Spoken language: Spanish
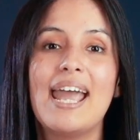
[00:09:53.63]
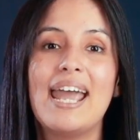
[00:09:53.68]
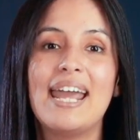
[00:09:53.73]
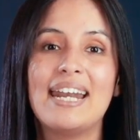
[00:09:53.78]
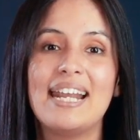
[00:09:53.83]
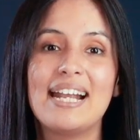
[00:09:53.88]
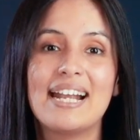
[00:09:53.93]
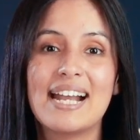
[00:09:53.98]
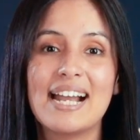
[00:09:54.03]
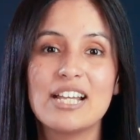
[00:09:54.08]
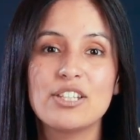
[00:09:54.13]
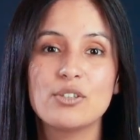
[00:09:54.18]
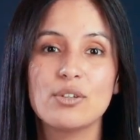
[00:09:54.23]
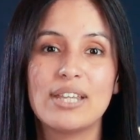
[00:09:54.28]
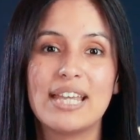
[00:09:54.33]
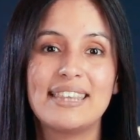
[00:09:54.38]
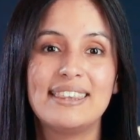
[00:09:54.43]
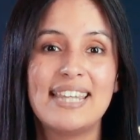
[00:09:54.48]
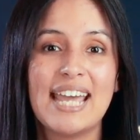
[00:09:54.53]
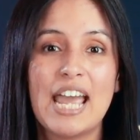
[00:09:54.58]
En el caso
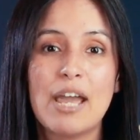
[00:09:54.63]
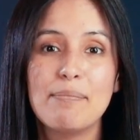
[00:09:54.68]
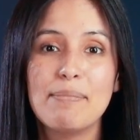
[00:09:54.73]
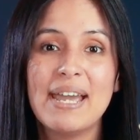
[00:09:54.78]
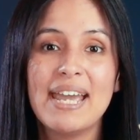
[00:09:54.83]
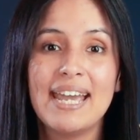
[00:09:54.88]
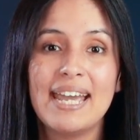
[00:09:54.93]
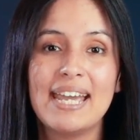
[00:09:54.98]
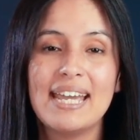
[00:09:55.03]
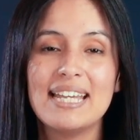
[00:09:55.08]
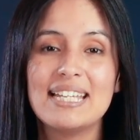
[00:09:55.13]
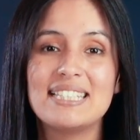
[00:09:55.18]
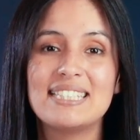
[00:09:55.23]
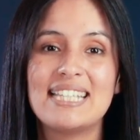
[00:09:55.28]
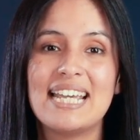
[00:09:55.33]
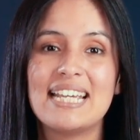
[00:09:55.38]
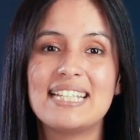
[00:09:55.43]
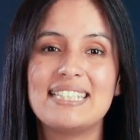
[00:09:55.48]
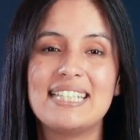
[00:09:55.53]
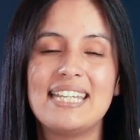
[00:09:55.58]
de DMG,
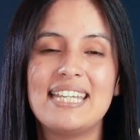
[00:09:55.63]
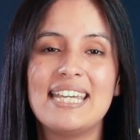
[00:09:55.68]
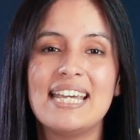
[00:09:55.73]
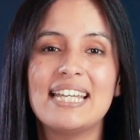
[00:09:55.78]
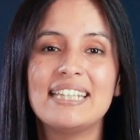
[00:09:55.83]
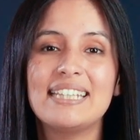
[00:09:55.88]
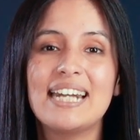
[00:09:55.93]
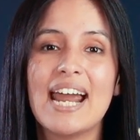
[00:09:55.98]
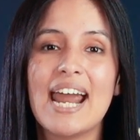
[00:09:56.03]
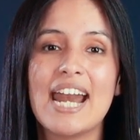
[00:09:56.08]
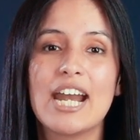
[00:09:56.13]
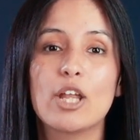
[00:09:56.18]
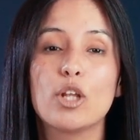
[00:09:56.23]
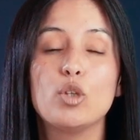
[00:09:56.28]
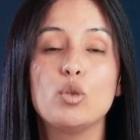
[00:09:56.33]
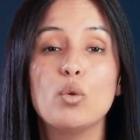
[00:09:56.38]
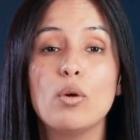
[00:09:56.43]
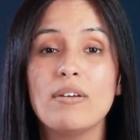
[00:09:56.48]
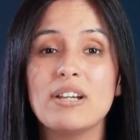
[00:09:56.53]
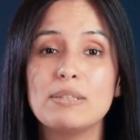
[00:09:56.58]
se exigía traer
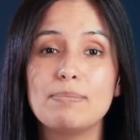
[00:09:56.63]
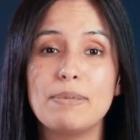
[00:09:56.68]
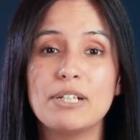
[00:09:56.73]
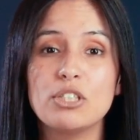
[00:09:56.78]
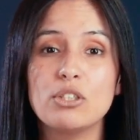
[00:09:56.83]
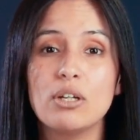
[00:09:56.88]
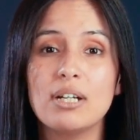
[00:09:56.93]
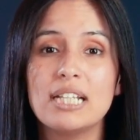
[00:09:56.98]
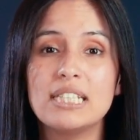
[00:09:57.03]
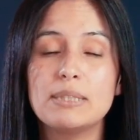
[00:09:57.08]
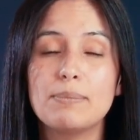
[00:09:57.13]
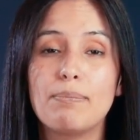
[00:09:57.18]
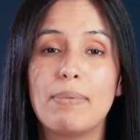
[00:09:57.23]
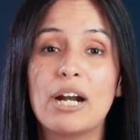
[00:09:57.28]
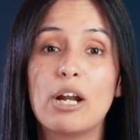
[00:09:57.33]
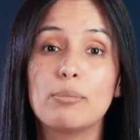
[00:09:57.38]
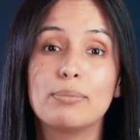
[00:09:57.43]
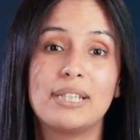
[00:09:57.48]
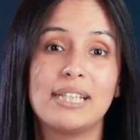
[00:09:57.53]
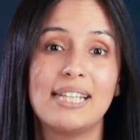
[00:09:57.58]
nuevas personas
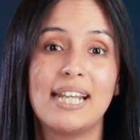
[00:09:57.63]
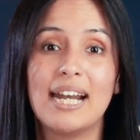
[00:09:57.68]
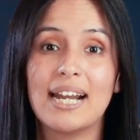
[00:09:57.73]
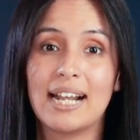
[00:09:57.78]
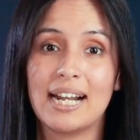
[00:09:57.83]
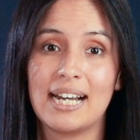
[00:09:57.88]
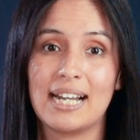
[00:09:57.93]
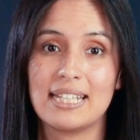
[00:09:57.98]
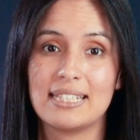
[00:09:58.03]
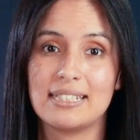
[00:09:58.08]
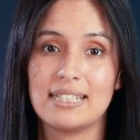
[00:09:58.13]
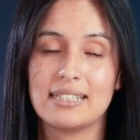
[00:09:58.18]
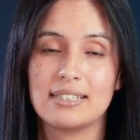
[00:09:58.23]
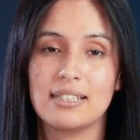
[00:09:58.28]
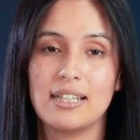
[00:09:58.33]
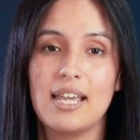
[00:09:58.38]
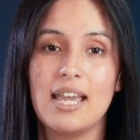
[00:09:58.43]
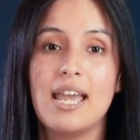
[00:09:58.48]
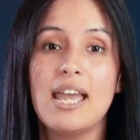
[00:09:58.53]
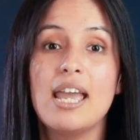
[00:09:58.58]
para obtener ganancias.
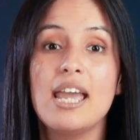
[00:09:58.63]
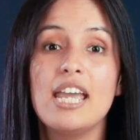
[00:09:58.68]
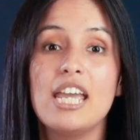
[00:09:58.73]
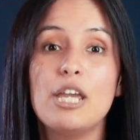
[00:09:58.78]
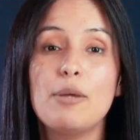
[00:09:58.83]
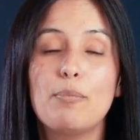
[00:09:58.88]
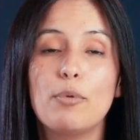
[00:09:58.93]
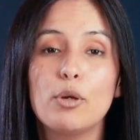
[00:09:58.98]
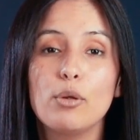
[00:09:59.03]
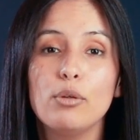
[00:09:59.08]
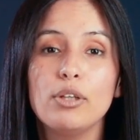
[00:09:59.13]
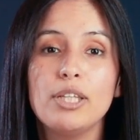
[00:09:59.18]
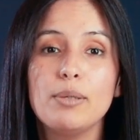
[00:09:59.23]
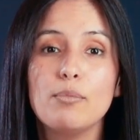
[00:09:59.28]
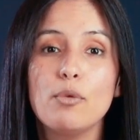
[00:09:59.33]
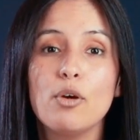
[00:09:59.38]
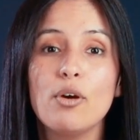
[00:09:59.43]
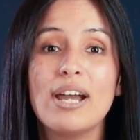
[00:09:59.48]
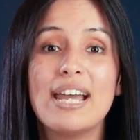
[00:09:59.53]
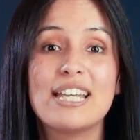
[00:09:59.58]
Y por
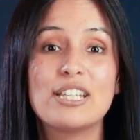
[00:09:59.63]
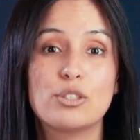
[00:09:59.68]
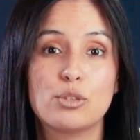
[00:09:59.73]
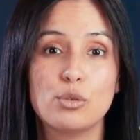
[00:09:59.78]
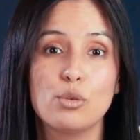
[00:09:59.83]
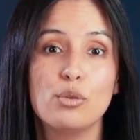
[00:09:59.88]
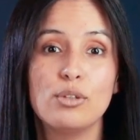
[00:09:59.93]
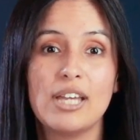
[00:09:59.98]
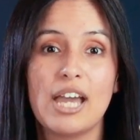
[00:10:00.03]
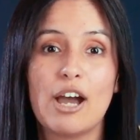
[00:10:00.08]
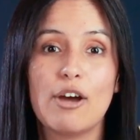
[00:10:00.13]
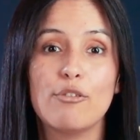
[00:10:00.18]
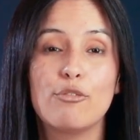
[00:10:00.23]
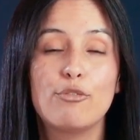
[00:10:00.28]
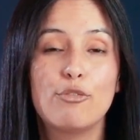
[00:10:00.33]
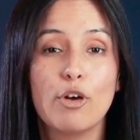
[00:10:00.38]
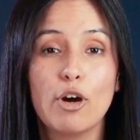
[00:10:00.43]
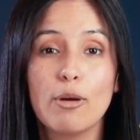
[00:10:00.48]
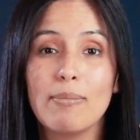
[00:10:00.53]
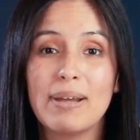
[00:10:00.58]
último, estudia,
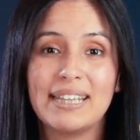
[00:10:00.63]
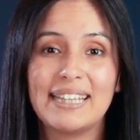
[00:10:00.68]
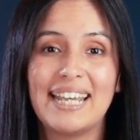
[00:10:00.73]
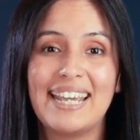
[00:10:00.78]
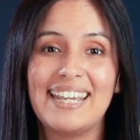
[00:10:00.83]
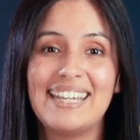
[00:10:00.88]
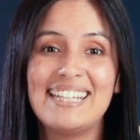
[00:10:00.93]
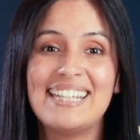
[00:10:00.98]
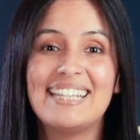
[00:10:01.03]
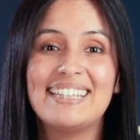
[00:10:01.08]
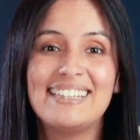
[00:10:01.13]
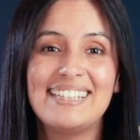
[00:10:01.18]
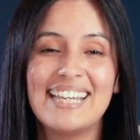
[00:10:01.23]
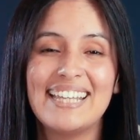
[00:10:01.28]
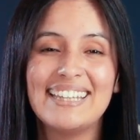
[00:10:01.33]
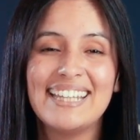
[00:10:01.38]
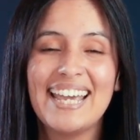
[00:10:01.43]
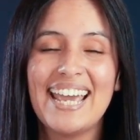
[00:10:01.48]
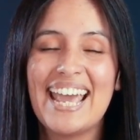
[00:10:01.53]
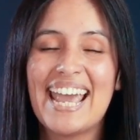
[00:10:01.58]
fórmate y
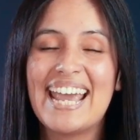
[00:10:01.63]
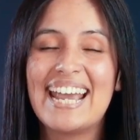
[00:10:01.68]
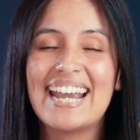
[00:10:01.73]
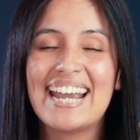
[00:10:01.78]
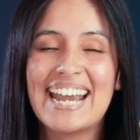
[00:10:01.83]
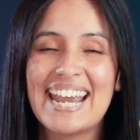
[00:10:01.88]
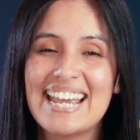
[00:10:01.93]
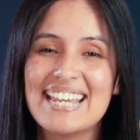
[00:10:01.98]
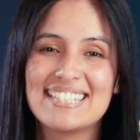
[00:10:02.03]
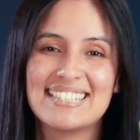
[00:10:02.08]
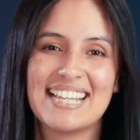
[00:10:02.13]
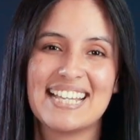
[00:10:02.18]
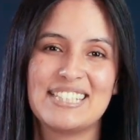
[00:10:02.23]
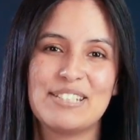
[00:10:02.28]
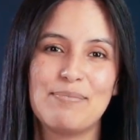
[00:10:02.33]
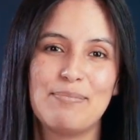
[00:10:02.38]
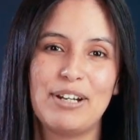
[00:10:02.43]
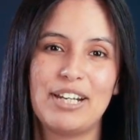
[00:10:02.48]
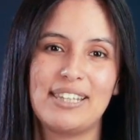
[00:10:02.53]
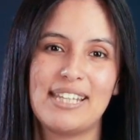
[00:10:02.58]
entiende en qué
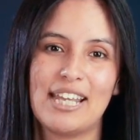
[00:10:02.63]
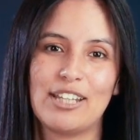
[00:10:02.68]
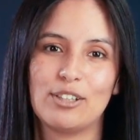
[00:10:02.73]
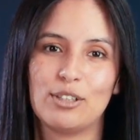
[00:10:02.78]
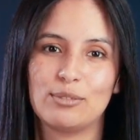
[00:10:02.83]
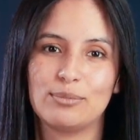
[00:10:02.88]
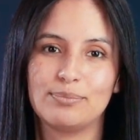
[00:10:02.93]
estás invirtiendo.